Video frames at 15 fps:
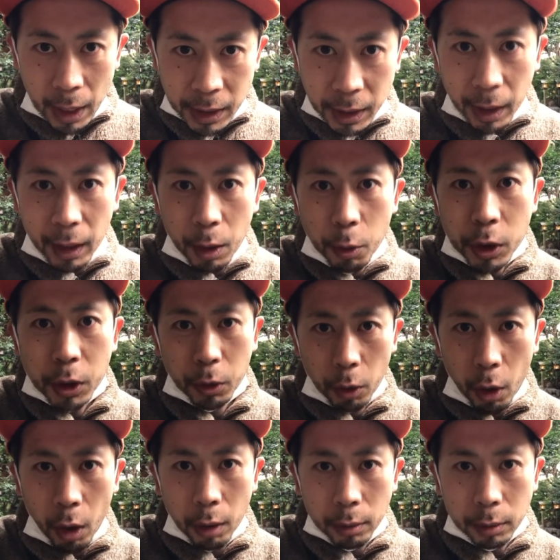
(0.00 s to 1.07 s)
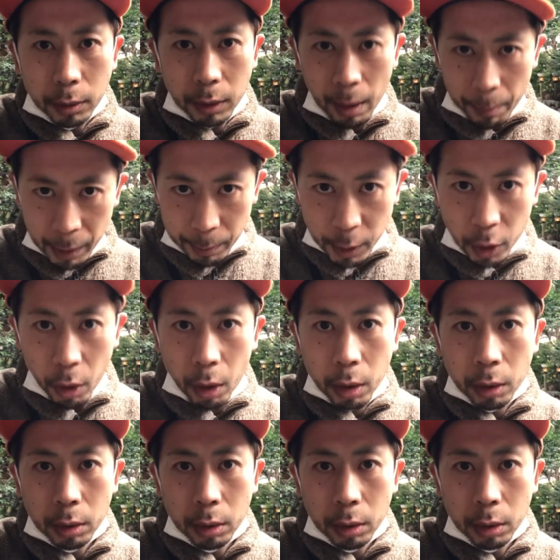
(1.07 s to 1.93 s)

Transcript: 日からお仕事頑張りましょ